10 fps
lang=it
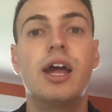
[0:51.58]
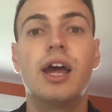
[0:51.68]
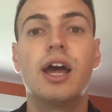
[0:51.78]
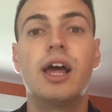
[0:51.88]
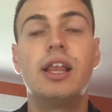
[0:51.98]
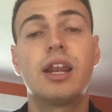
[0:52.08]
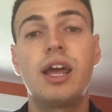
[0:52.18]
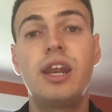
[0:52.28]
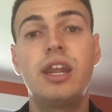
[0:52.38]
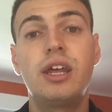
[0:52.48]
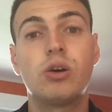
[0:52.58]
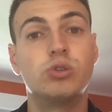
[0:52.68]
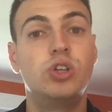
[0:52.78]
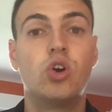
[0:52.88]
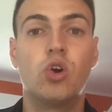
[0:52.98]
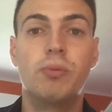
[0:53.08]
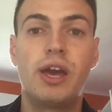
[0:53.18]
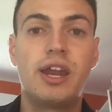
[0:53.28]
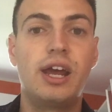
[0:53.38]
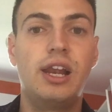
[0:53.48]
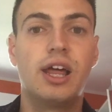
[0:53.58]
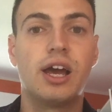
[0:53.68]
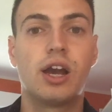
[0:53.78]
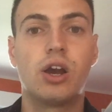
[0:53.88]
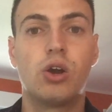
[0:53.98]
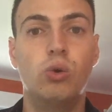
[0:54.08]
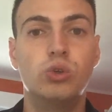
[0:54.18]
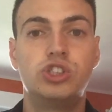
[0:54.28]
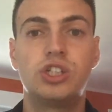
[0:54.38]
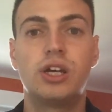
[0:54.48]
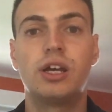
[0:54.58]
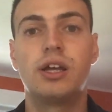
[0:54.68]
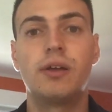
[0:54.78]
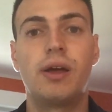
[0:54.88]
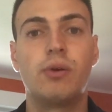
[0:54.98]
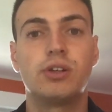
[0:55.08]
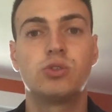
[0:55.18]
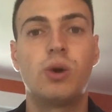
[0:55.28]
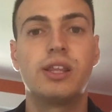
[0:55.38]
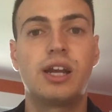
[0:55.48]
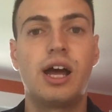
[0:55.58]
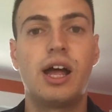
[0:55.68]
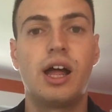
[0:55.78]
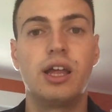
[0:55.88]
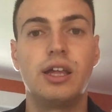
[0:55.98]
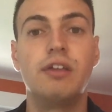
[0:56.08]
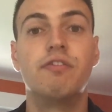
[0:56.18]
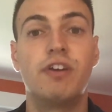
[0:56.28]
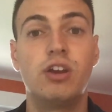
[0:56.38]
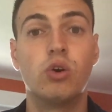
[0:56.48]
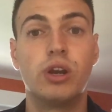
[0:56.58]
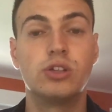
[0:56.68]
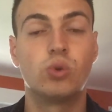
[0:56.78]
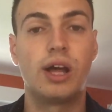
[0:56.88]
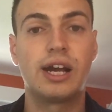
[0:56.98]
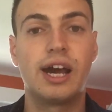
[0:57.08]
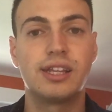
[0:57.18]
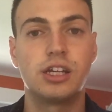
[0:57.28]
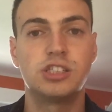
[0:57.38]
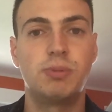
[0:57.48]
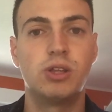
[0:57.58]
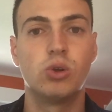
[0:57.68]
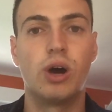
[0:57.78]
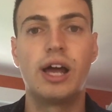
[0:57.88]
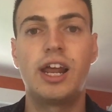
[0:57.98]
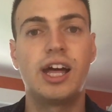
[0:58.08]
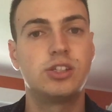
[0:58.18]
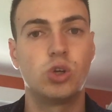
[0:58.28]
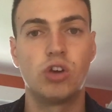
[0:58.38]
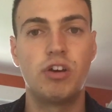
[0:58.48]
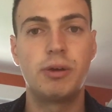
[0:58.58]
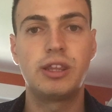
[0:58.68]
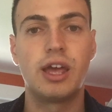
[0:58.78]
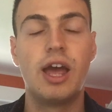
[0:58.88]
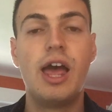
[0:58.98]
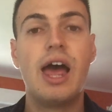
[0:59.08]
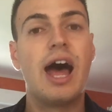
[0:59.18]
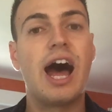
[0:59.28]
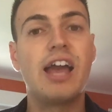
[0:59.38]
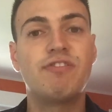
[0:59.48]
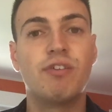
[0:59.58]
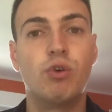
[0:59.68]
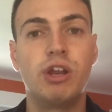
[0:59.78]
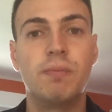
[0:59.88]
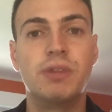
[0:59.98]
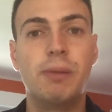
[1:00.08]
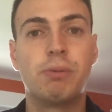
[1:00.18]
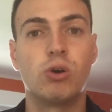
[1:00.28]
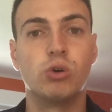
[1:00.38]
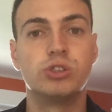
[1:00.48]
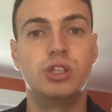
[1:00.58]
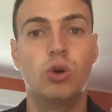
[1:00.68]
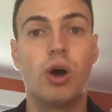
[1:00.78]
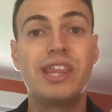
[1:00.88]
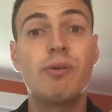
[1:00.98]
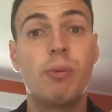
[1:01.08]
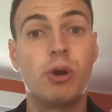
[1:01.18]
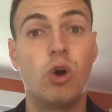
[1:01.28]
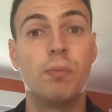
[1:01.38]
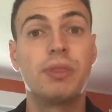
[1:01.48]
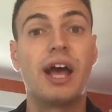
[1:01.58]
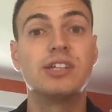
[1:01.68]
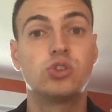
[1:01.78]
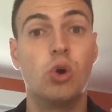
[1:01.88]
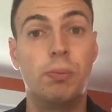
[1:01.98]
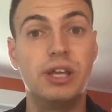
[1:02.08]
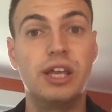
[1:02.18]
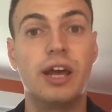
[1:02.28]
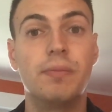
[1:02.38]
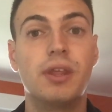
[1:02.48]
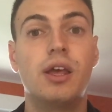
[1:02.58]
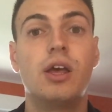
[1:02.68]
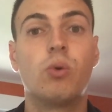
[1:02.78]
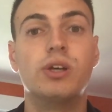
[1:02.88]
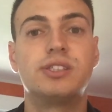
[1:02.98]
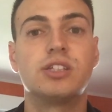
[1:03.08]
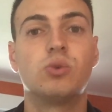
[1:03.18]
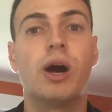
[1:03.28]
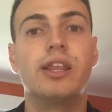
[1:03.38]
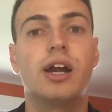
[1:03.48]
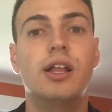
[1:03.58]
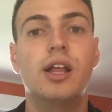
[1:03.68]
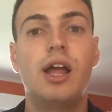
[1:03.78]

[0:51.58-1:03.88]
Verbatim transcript: Eh, il Rennes, così come era il Cluj eh, è una squadra inferiore sulla carta rispetto alla Lazio, che ovviamente ha i favori del pronostico. Andiamo però a scoprire questa squadra.